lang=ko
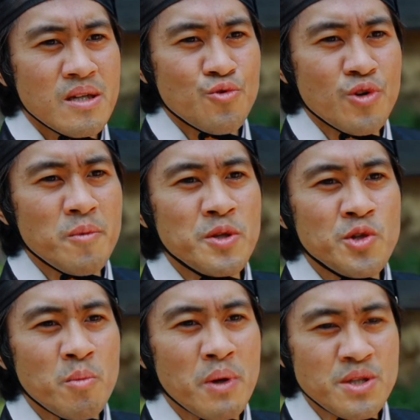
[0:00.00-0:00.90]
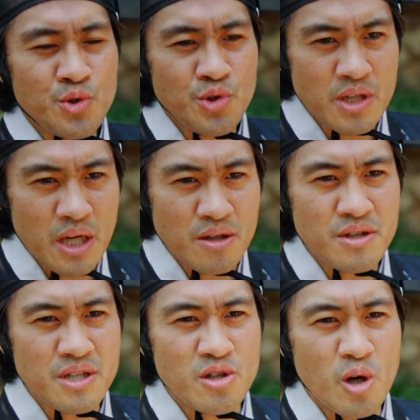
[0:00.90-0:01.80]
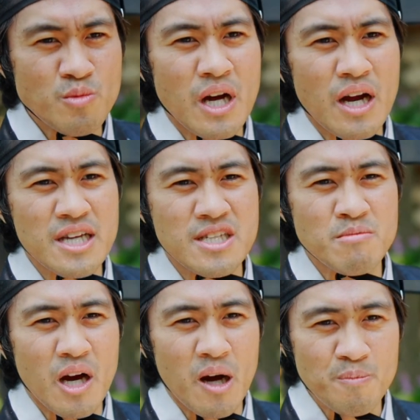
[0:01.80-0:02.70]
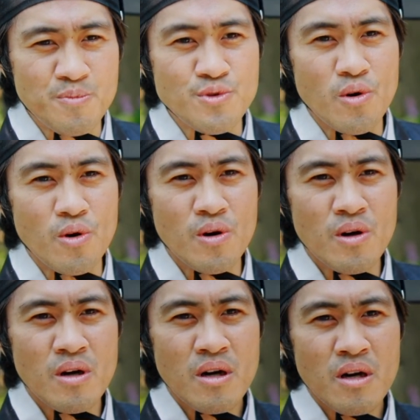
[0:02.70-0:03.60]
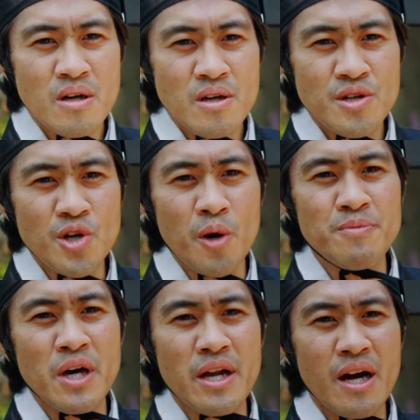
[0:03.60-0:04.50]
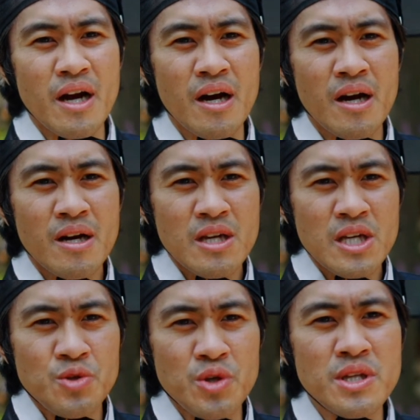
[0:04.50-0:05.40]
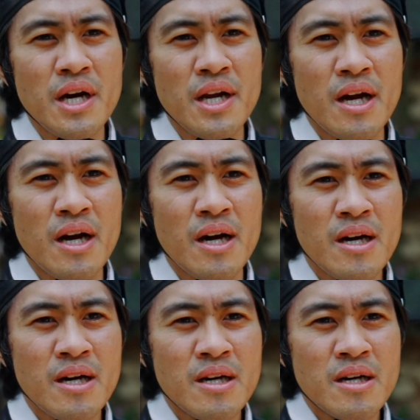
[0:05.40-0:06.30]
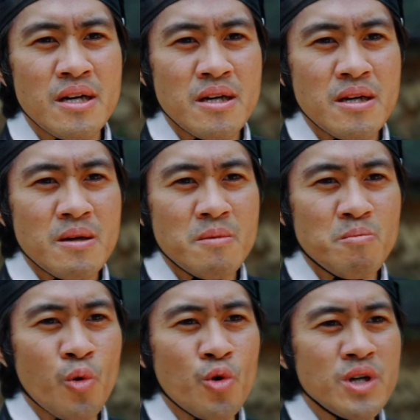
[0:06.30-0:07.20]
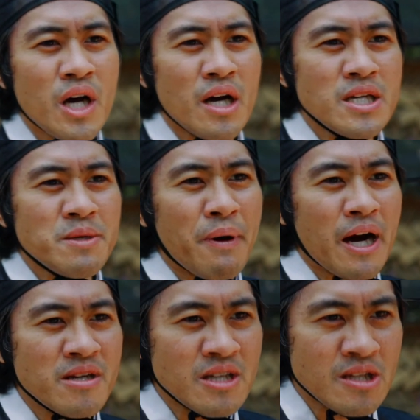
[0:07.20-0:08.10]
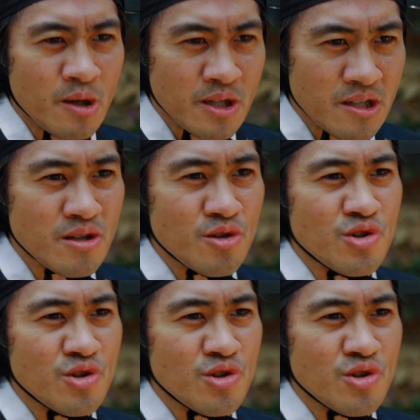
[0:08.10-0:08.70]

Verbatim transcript: 우리 민족만 쓸 수 있다는 것이 너무나 가슴이 아프고 옆 나라, 뒷 나라 모두가 이 빠른 인터넷을 쓸 수